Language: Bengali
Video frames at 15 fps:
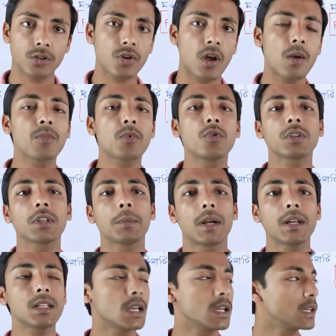সলভ করতে
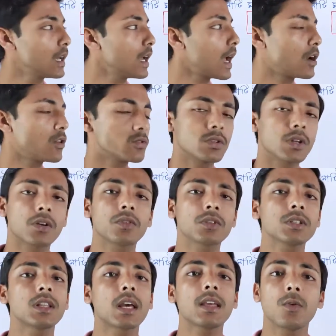পারি সে নিয়ে আলোচনা
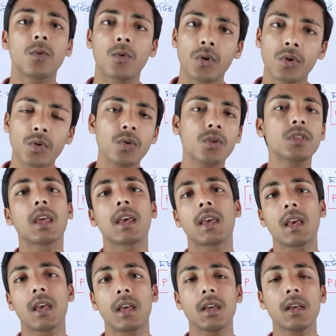করেছি তাই ওইগুলো
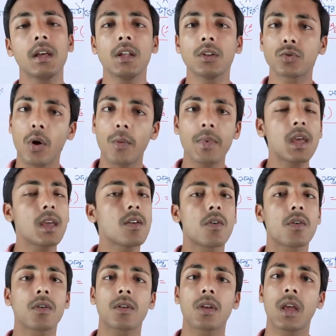দেখে তবে এই
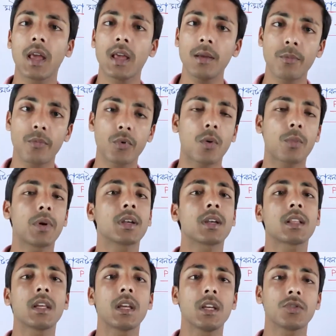এই
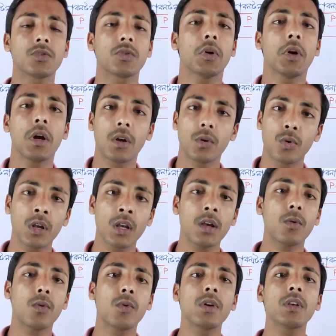টপিকটাতে এসো নইলে
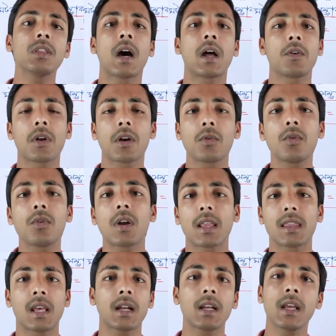ওই ধারণাগুলো না
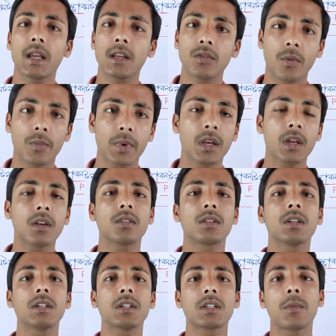থাকলে এই টপিকের
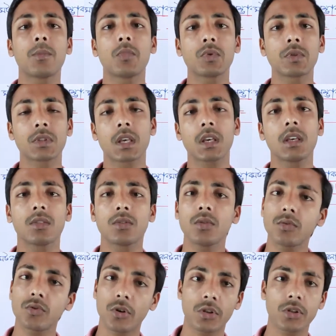জিনিসটা বুঝতে কিন্তু
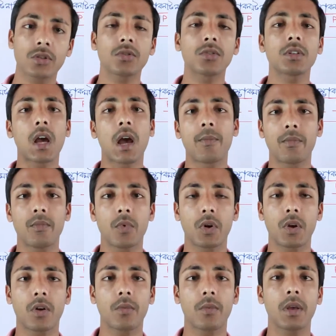যথেষ্ট টাফ
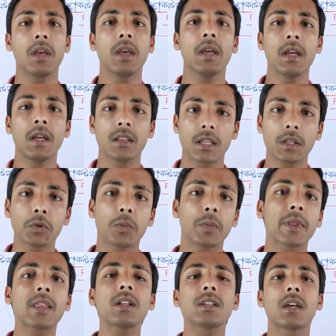মনে হবে তাই
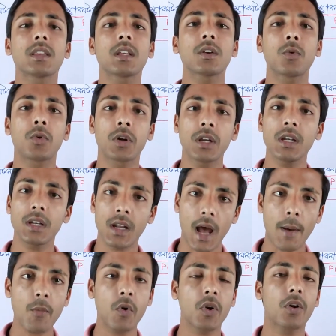তোমাদের যাতে কঠিন না
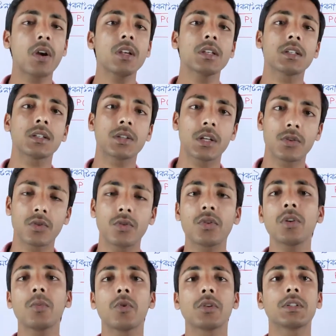মনে হয়
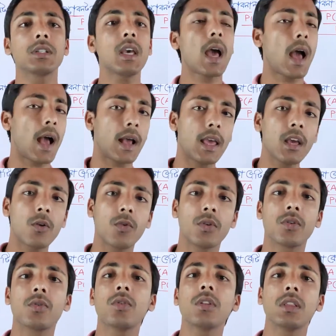সেজন্যই বলছি আগে
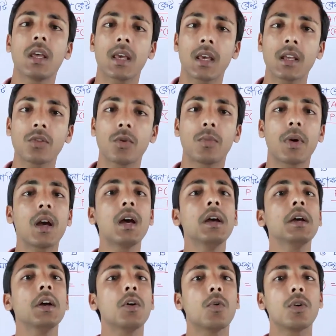ওইগুলো দেখে তোমরা
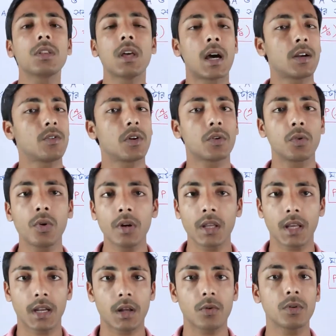ওই ধারণাগুলো
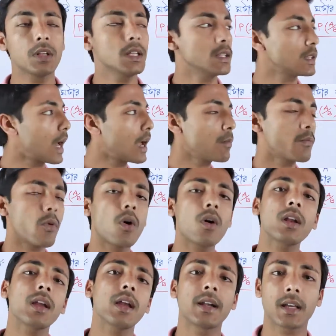নিয়ে নাও তারপর
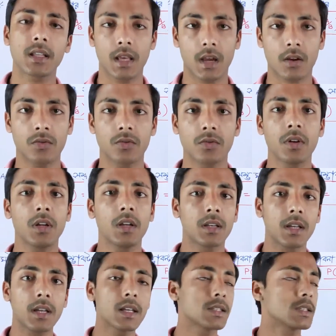এটা দেখো
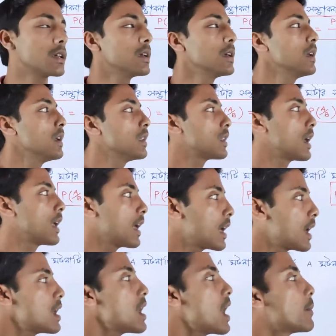ঠিক আছে তাই
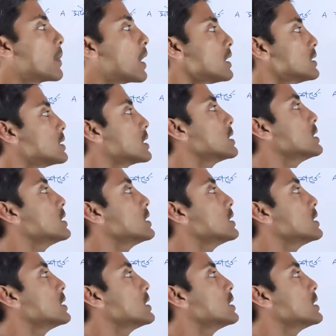এখানে আমরা যেটা